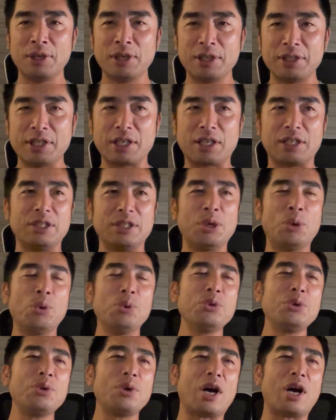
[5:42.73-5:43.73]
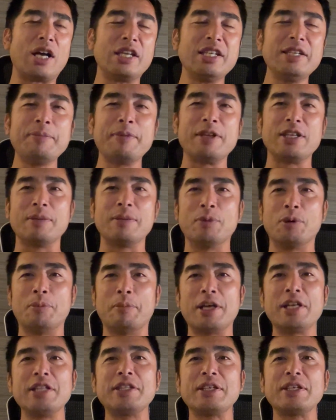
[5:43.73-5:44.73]
なんか日本のアニメでも
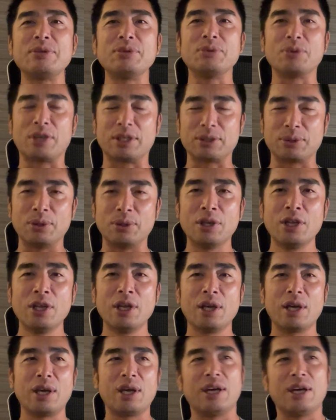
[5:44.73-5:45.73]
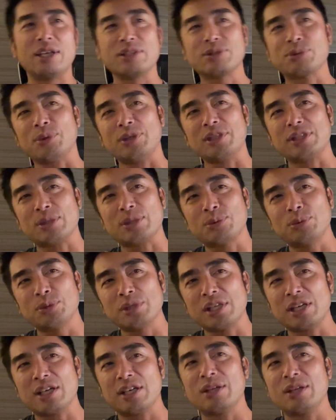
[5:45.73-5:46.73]
真似てるのかと、えー、そういった攻
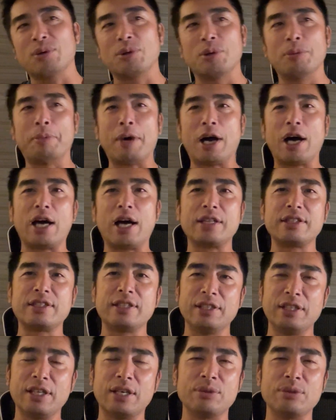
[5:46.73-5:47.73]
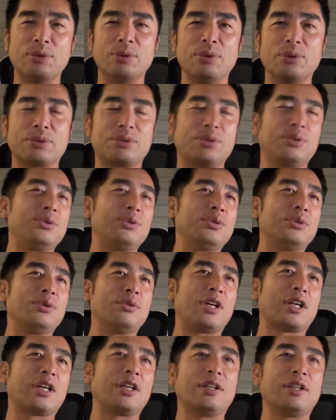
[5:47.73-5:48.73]
撃がねこのバーってねあの来る
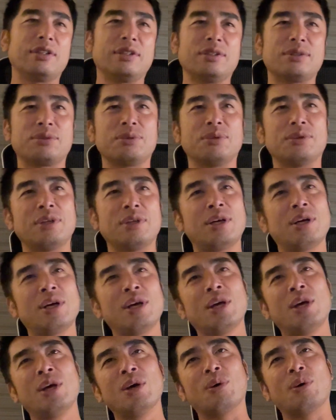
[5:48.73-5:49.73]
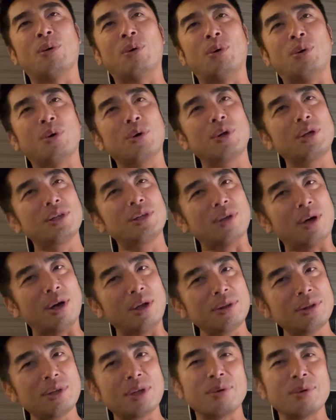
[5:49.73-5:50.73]
わけなんですよね。これ
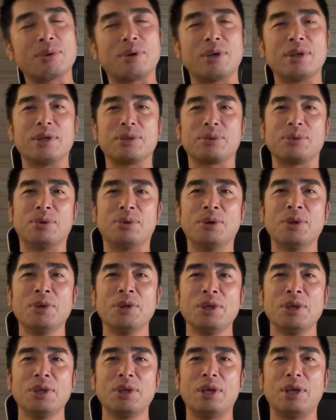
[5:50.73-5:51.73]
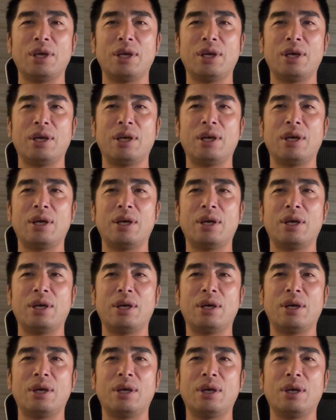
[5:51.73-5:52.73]
何なのかなと、
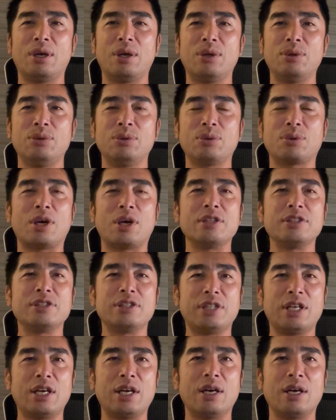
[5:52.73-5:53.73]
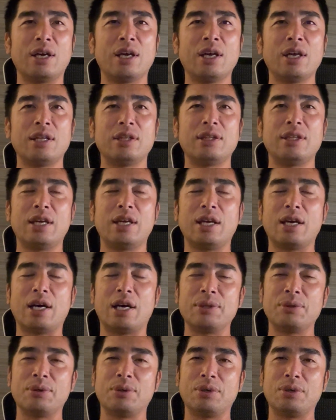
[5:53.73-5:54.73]
えー、いう感じで、で
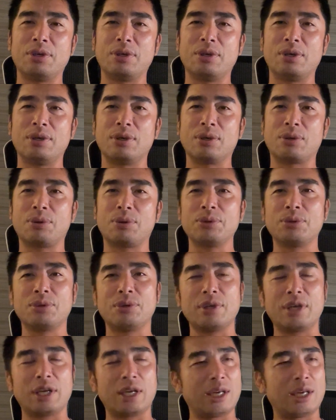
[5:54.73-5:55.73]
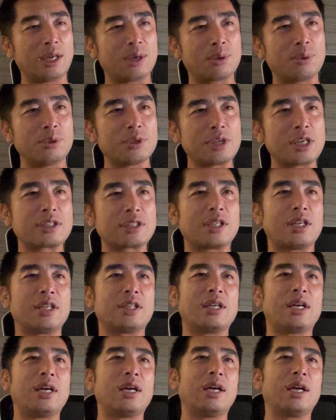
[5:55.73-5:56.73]
あのこの、えー、攻撃され
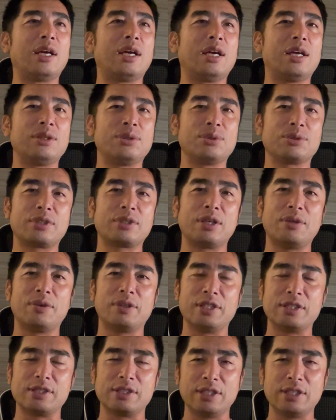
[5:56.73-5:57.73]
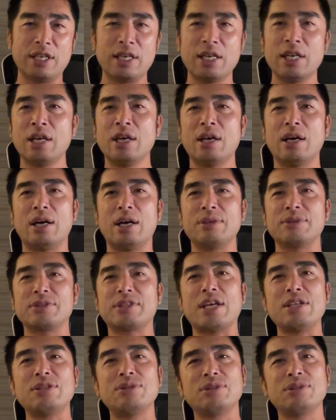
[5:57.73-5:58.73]
た、えー、女性はですねあの
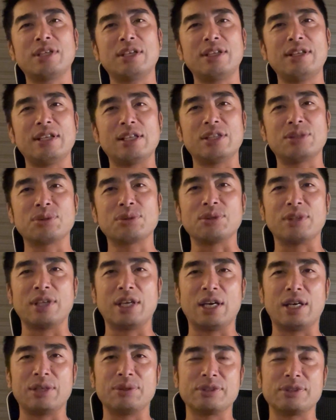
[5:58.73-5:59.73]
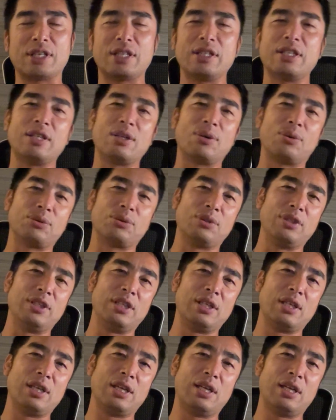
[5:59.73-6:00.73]
最終的にはねちょっとねあの残念なこと
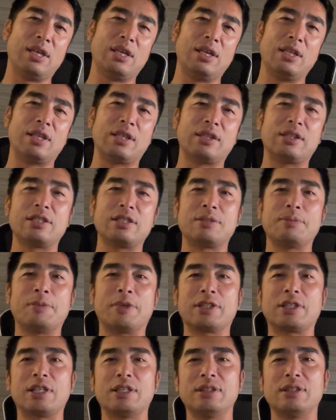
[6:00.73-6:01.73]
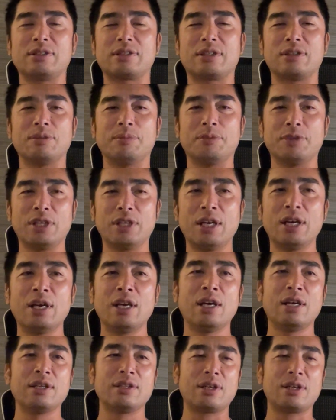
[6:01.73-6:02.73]
に、えー、なってしまったんですけどもね
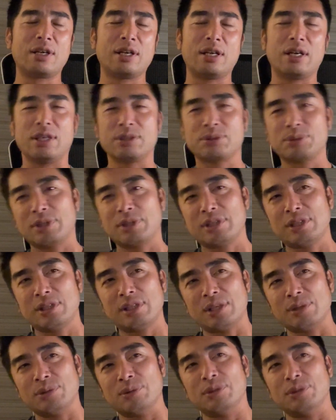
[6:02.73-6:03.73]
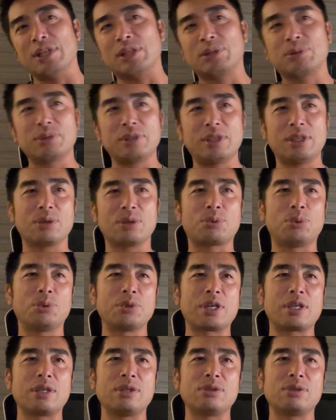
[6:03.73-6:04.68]
だからそうやってねあのネットでの攻撃